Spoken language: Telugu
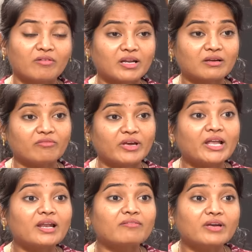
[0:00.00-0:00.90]
వాళ్ళకు
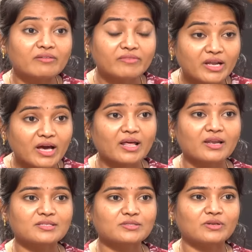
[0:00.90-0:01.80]
వేల వేల
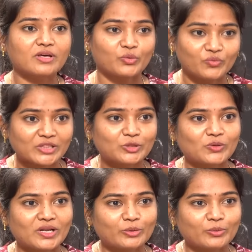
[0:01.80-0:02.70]
విరాళాలు ఇస్తున్నారు
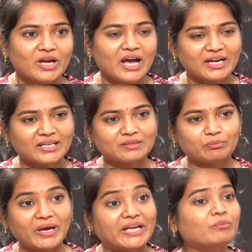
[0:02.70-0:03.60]
వెళ్తున్నారు అంటే
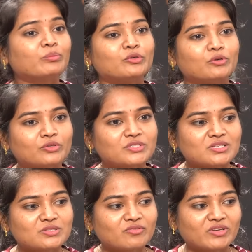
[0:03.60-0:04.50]
భయం
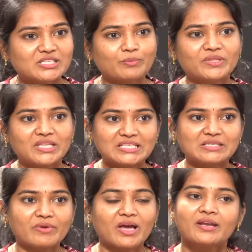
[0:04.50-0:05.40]
పుట్టుకొచ్చేస్తుంది వీళ్ళు చెప్పింది
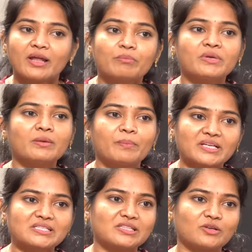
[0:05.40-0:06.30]
నిజమే అని నమ్మిన
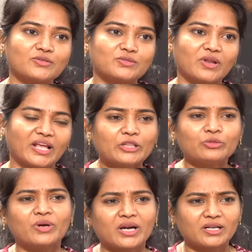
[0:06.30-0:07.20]
పరిస్థితులు వస్తున్నాయి
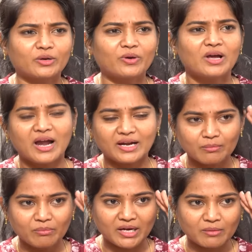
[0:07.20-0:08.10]
ఎందుకంటారు అంటే
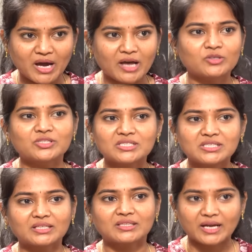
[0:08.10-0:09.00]
మనం ఆలోచన
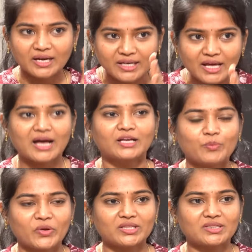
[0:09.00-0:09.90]
శక్తి అక్కడికే
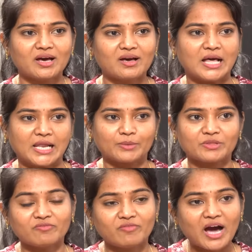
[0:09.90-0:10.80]
ఆగిపోయిందా
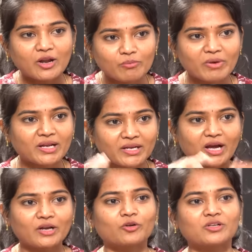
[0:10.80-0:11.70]
లేకపోతే వాళ్ళు మనల్ని
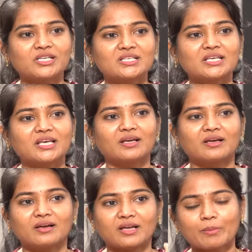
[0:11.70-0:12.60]
కంట్రోల్ చేసే
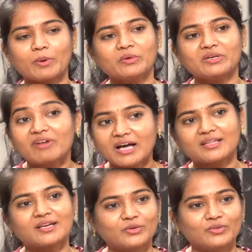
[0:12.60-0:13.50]
కెపబిలిటీ వాళ్ళ
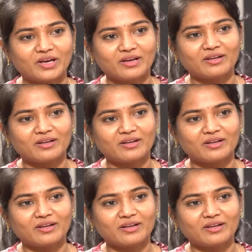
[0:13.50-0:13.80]
దగ్గర ఉందా